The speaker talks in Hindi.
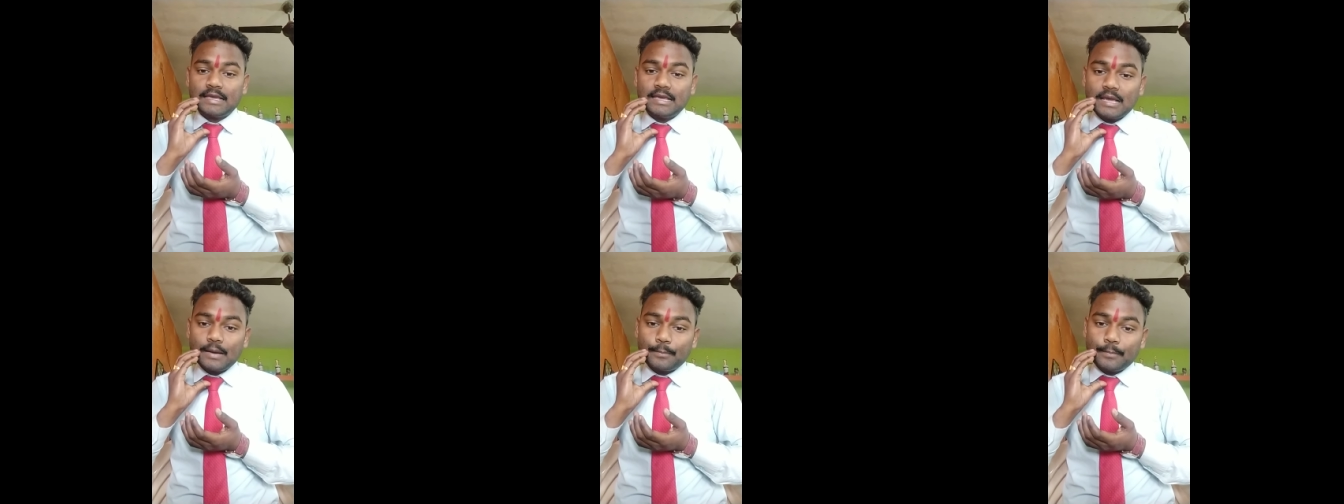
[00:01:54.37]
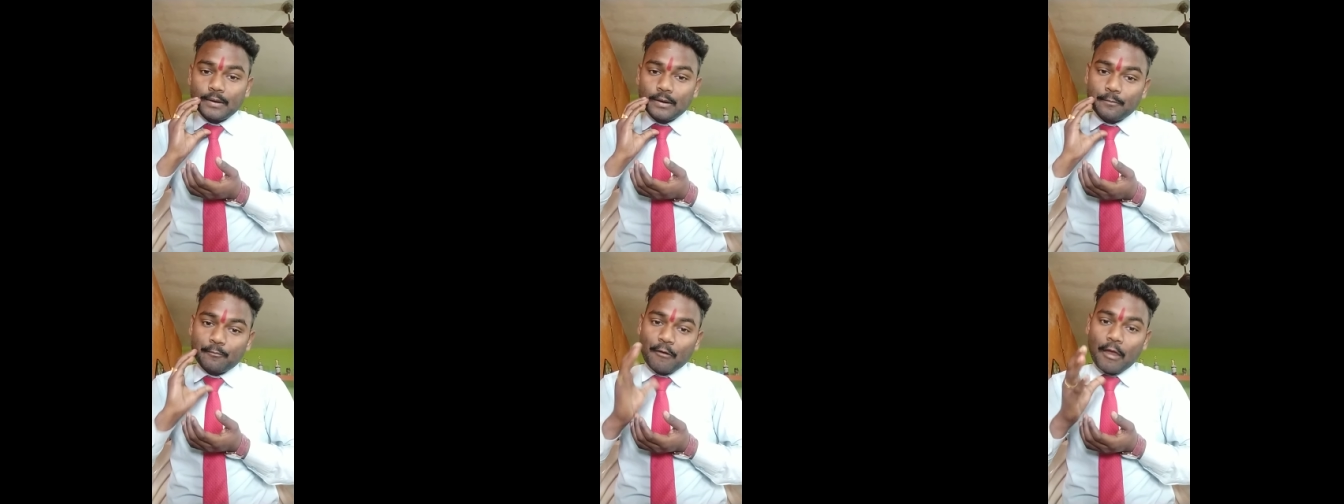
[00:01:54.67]
कि
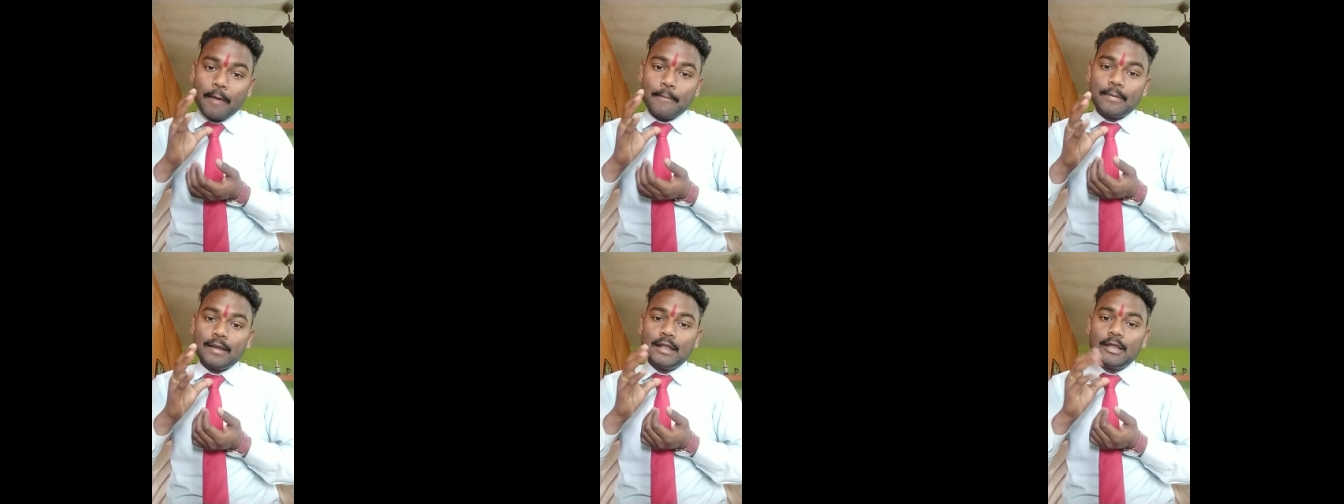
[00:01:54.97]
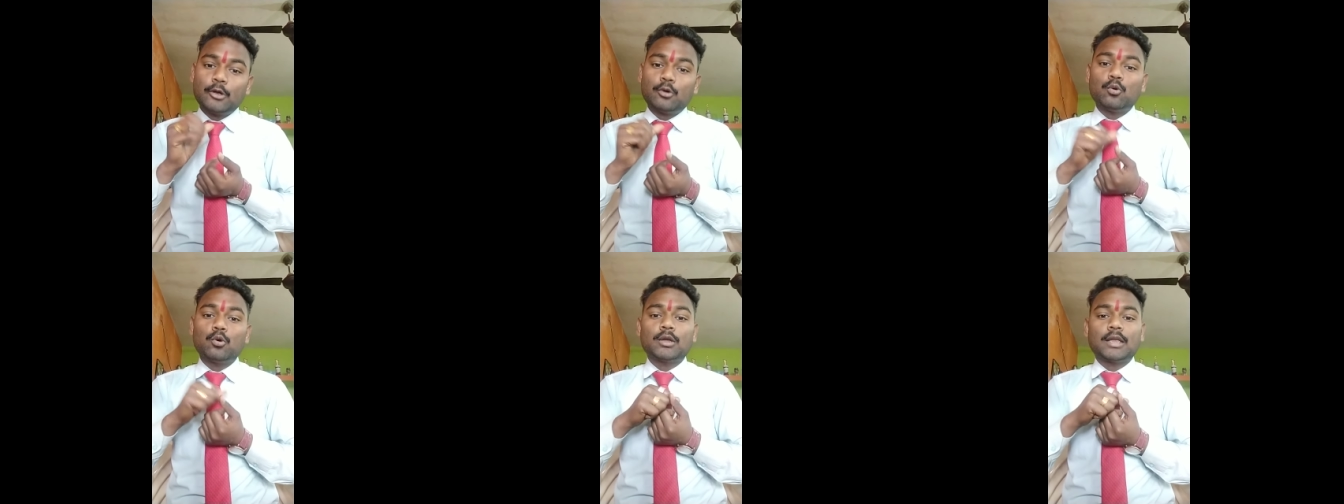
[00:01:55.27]
अपन
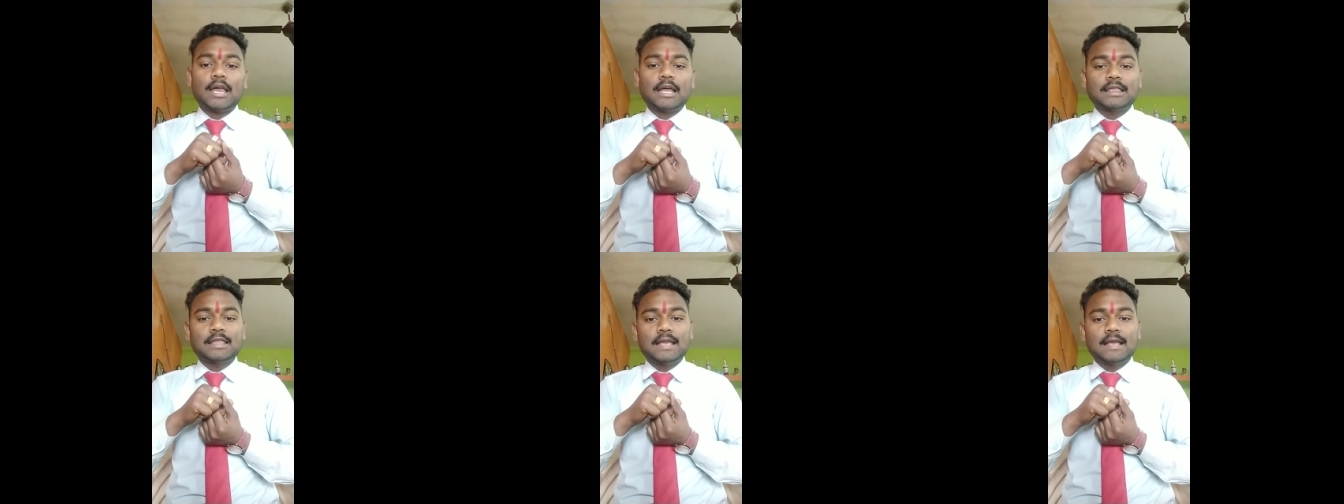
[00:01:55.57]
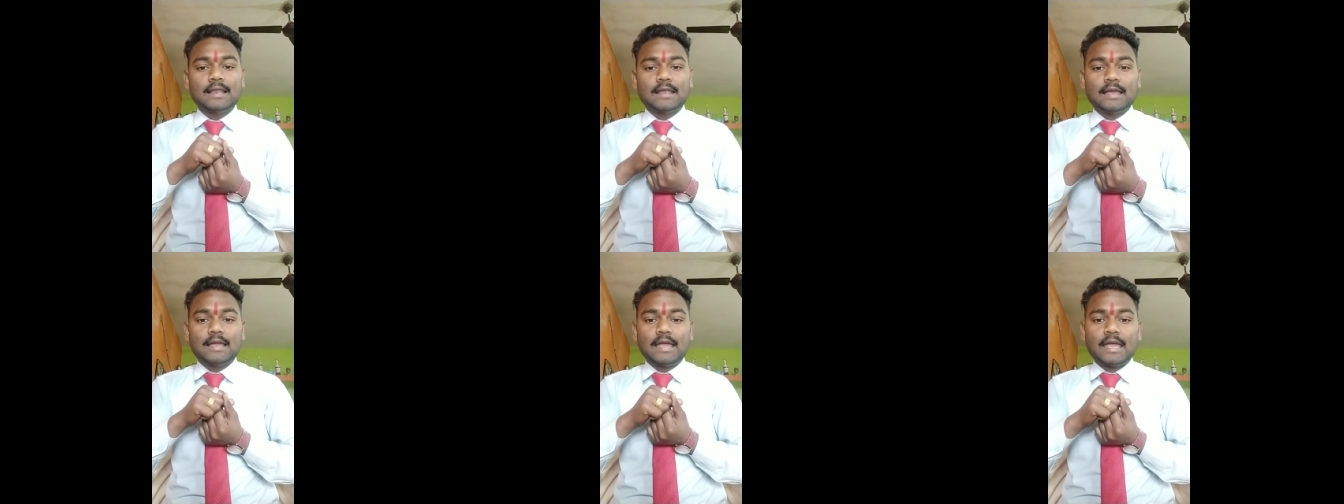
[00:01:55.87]
फैमिली को क्या दे
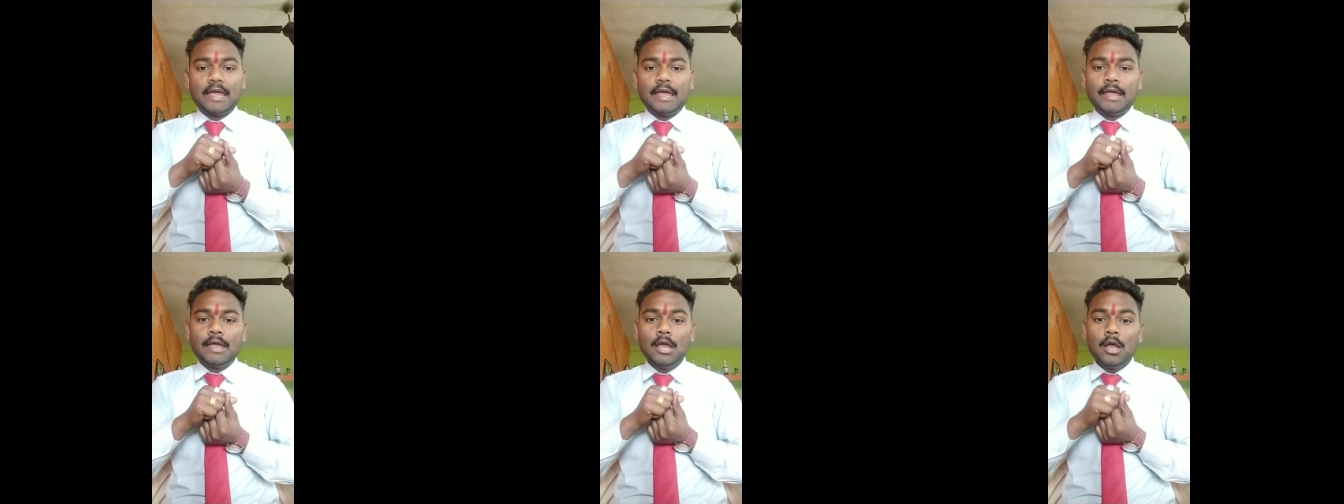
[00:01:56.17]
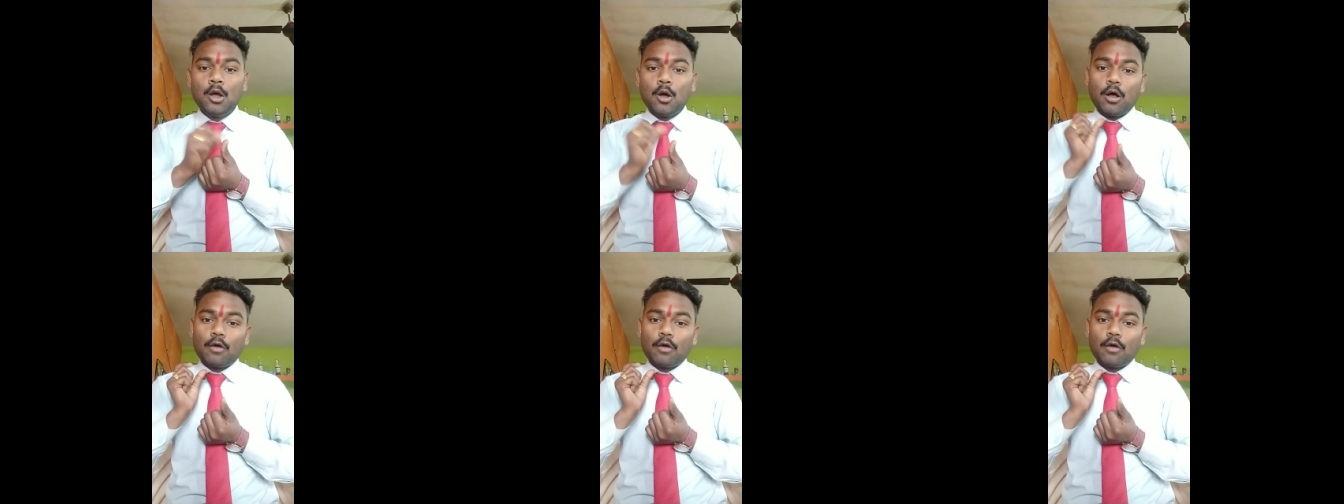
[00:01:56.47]
रहे हैं